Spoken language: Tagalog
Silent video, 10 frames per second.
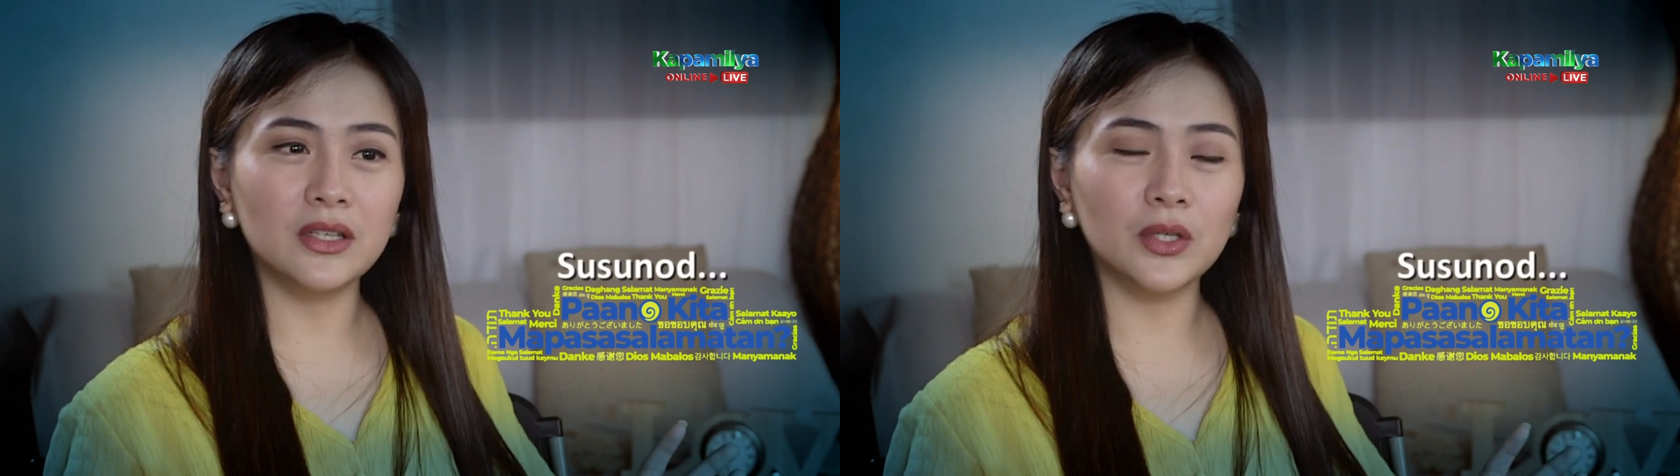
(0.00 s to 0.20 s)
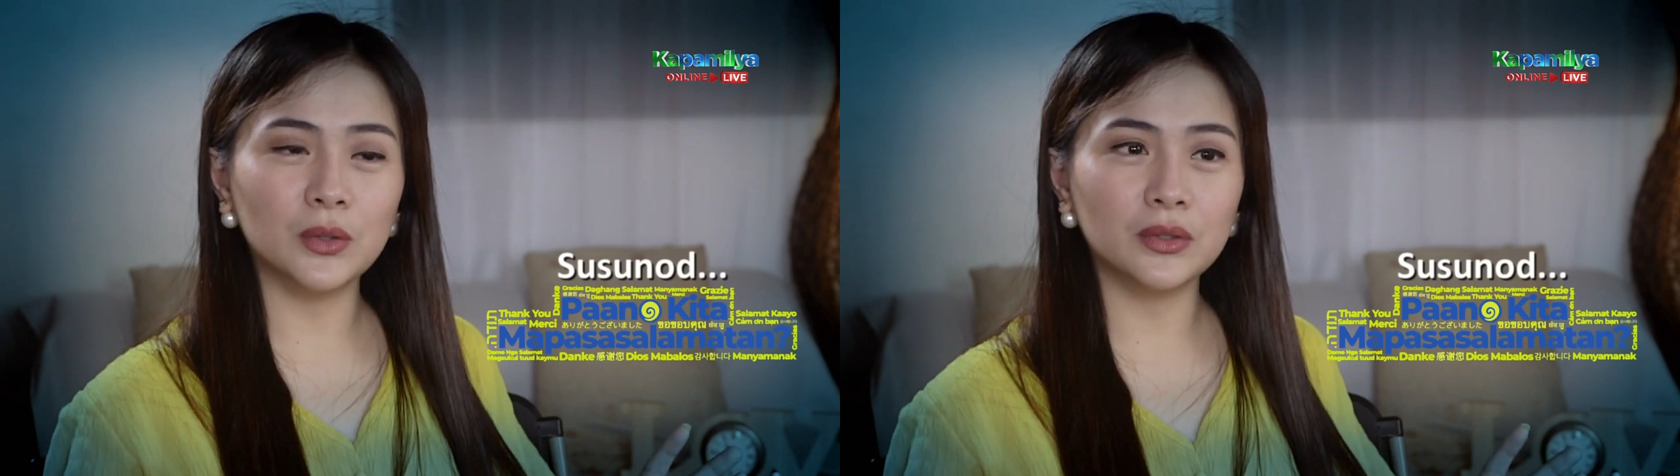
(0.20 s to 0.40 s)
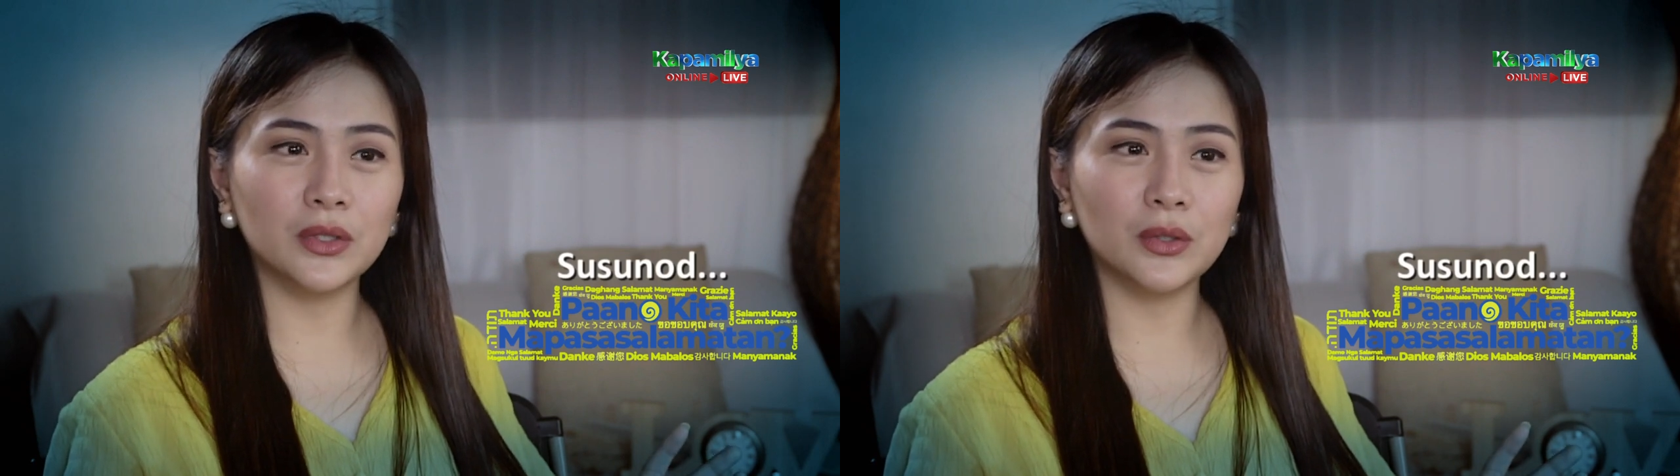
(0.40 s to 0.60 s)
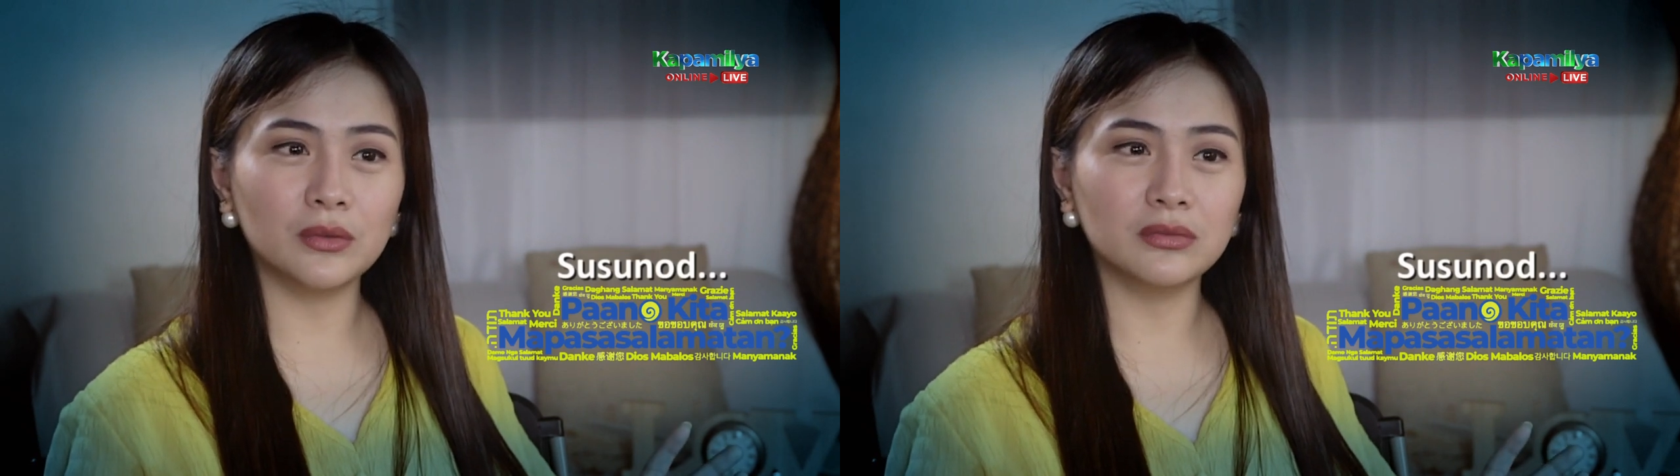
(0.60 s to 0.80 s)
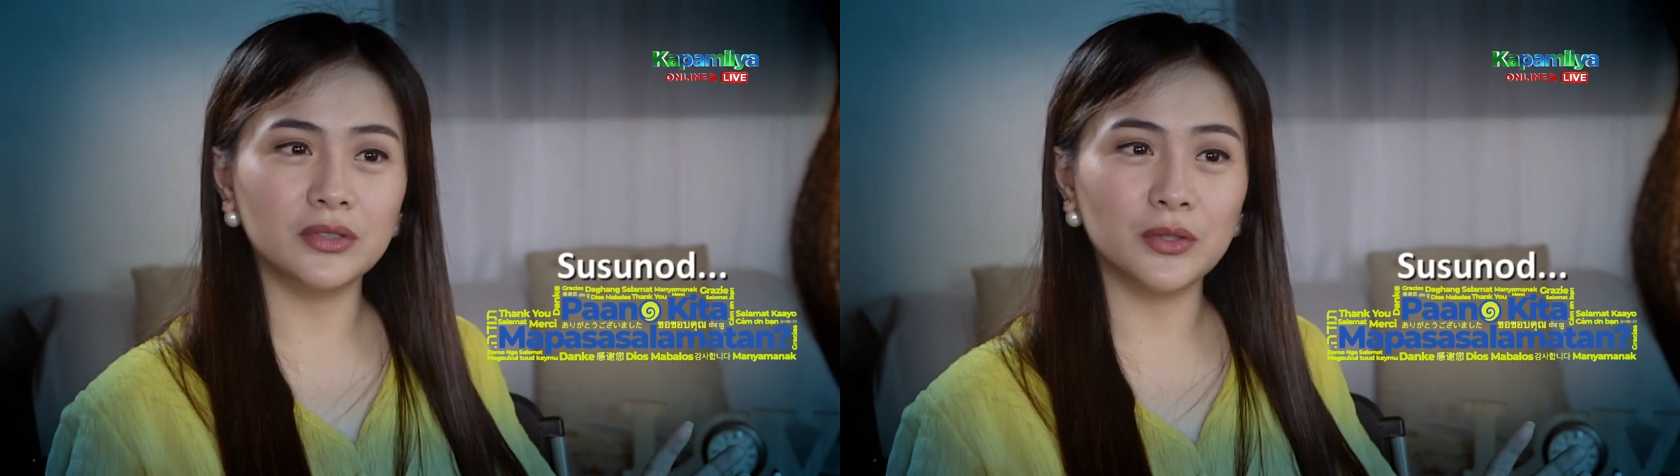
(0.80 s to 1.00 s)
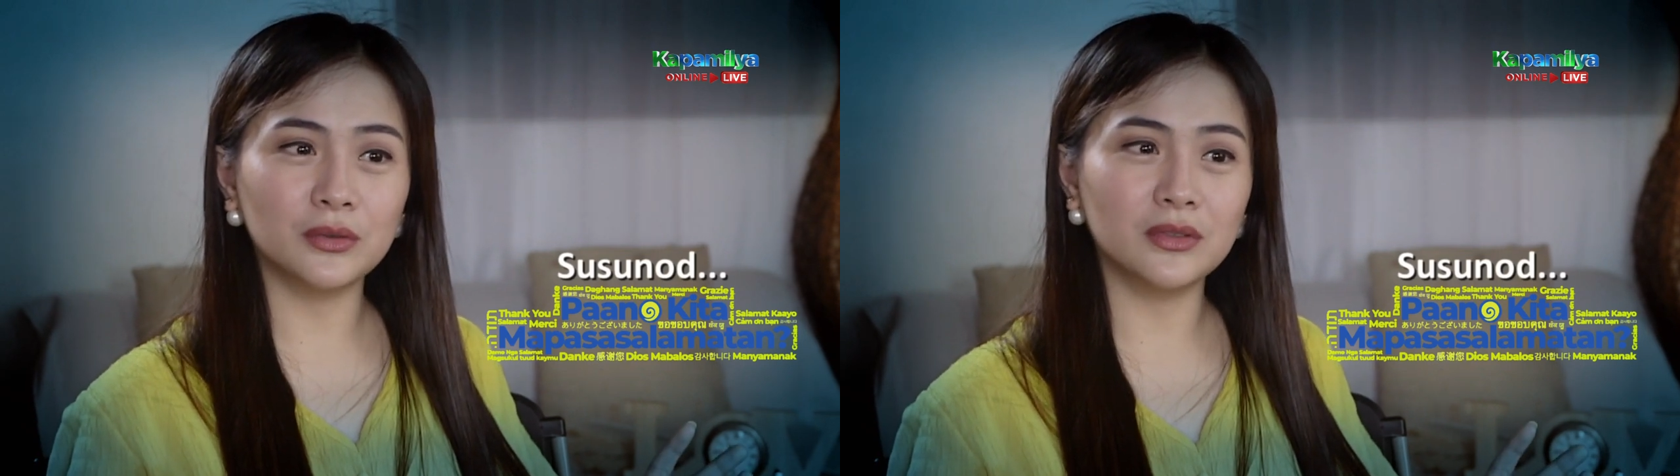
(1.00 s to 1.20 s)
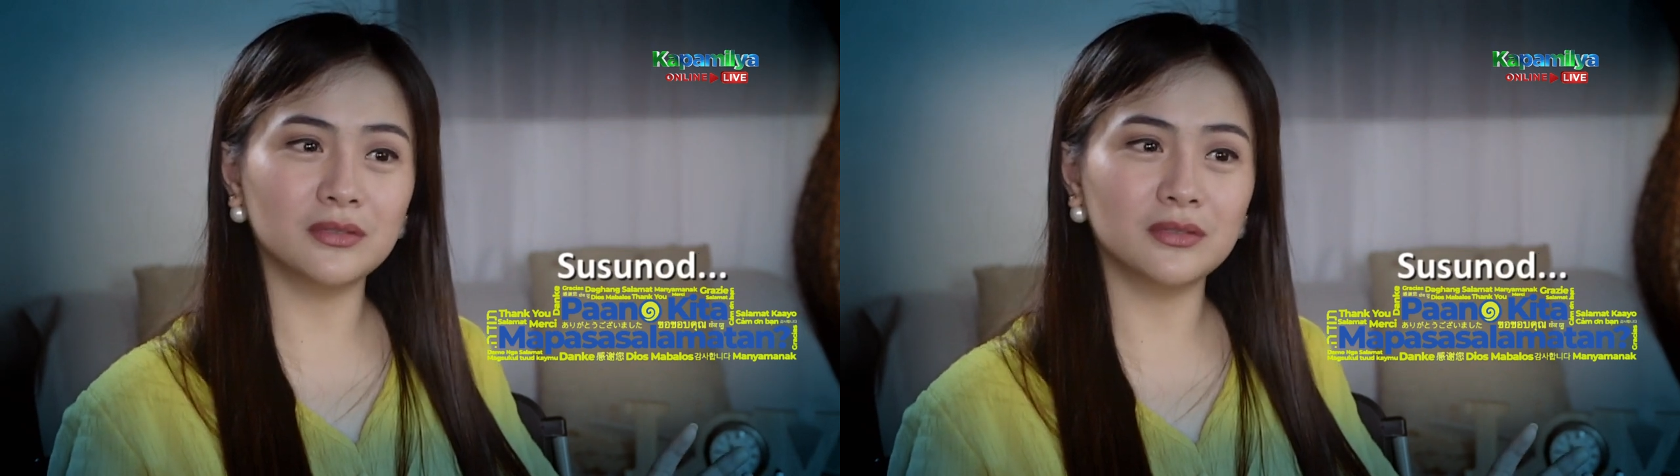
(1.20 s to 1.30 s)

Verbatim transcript: yung, yung, yung,